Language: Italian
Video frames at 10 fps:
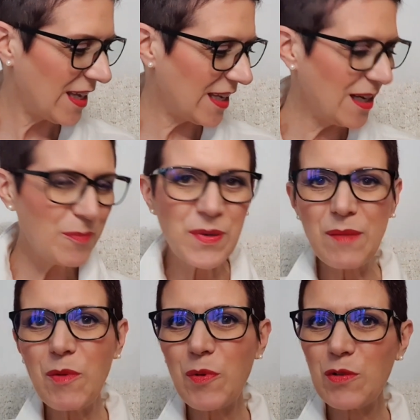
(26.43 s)
Il
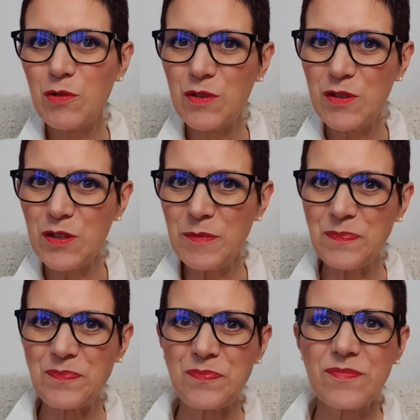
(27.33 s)
primo
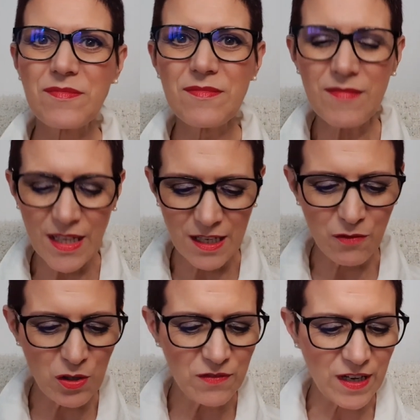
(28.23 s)
prodotto che
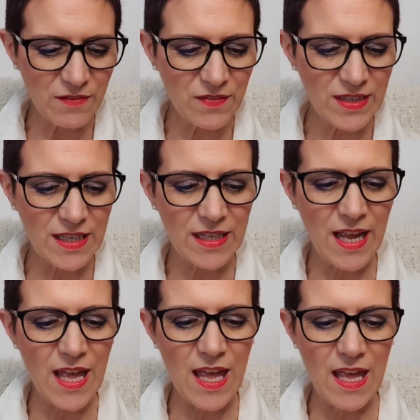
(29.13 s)
voglio farvi
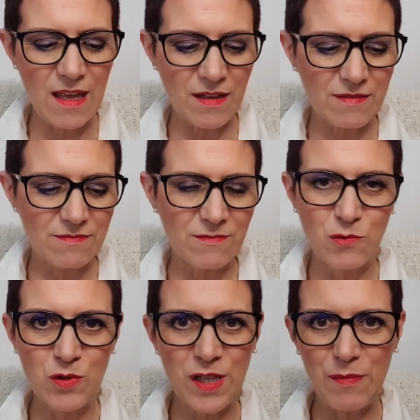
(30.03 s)
vedere è
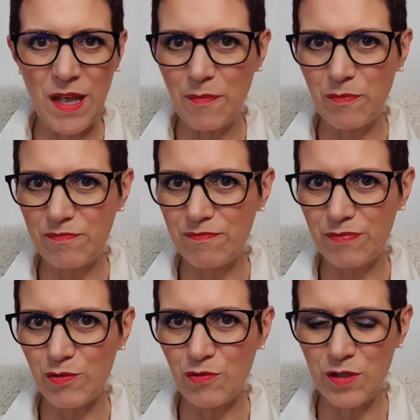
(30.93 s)
uno dei miei
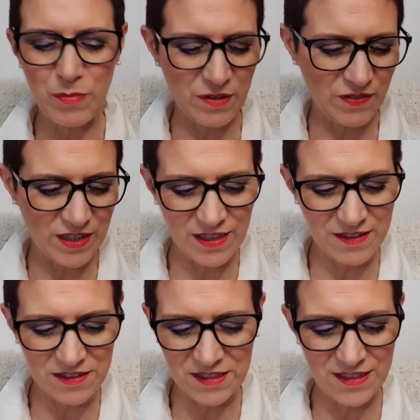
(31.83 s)
prodotti
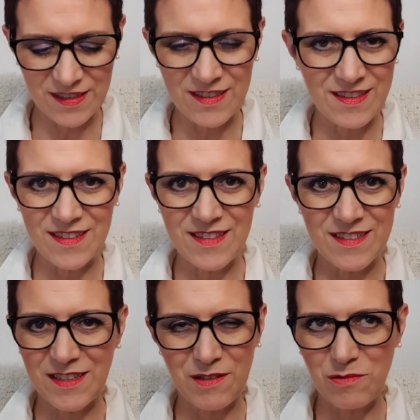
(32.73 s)
preferiti,
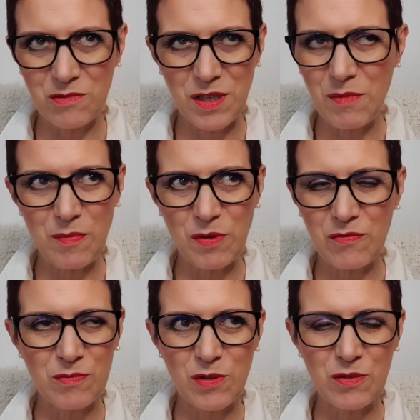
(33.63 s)
sì, uno dei miei
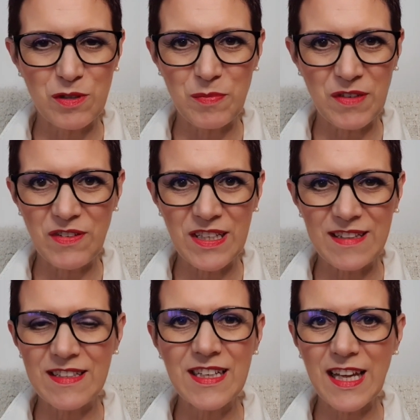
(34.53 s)
pro- prodotti
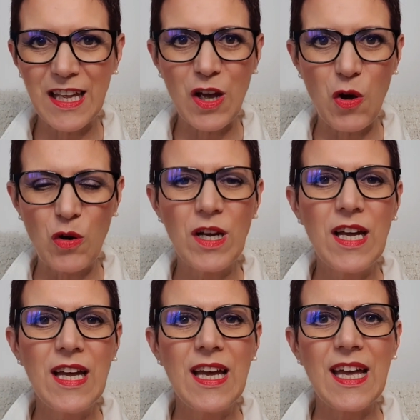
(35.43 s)
preferiti che ho,
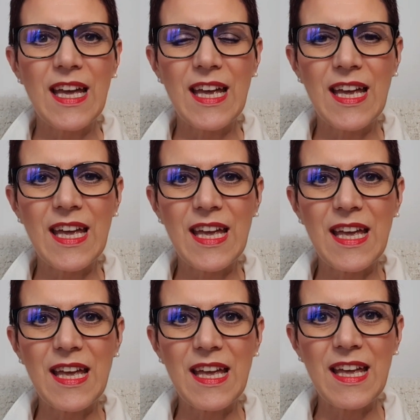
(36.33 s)

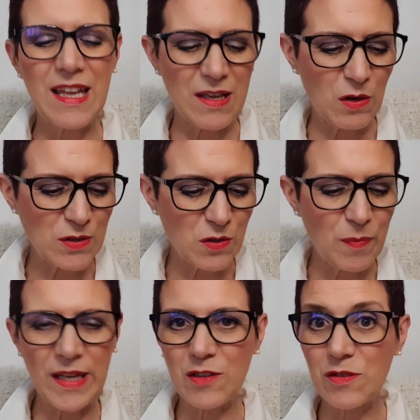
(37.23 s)
eh, ho,
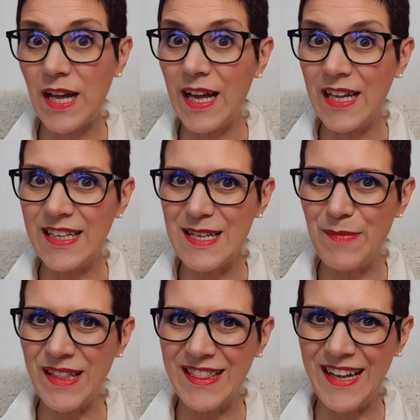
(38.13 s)
scoperto da
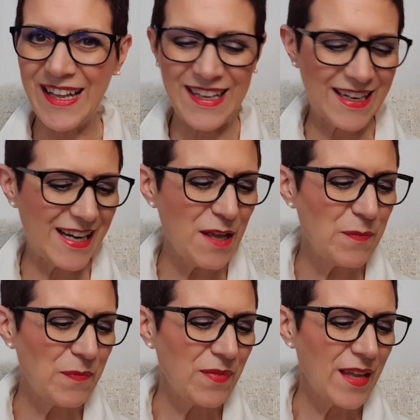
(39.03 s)
Elisabetta
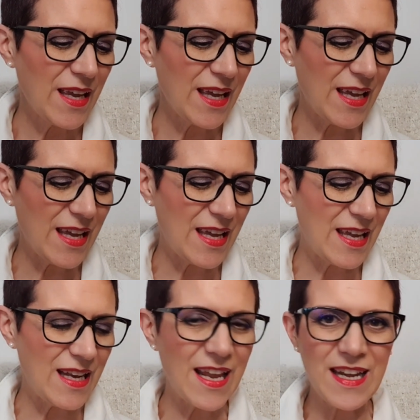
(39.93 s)
R.
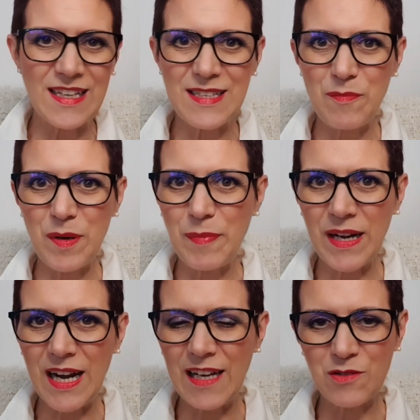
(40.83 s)
Eh, lei ne ha sempre
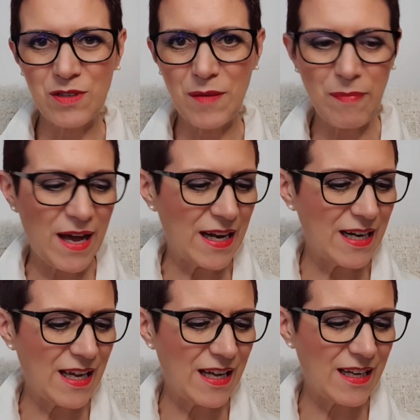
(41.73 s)
parlato e ne
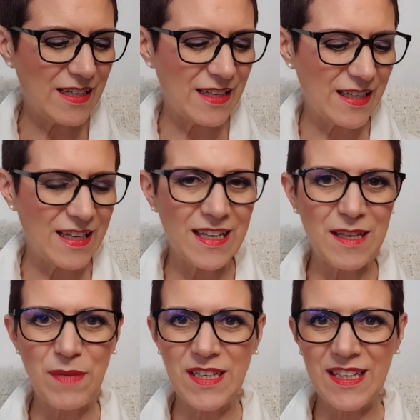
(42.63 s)
parla eh,
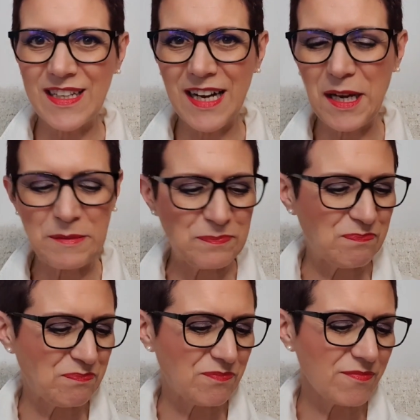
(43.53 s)
in, maniera,
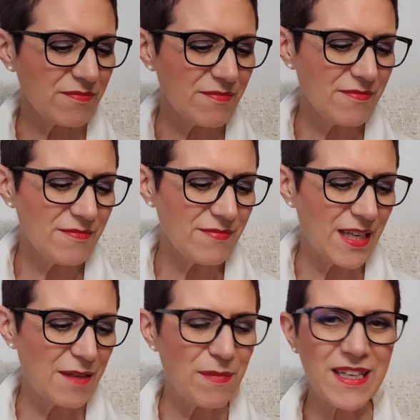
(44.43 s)

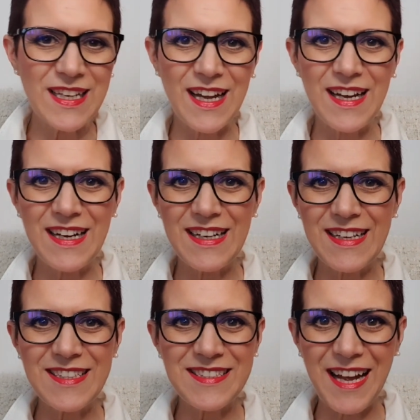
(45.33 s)
in maniera
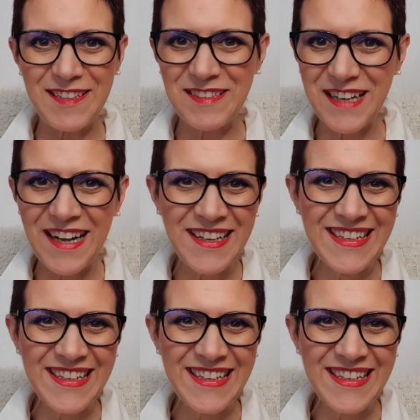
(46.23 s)
estatica.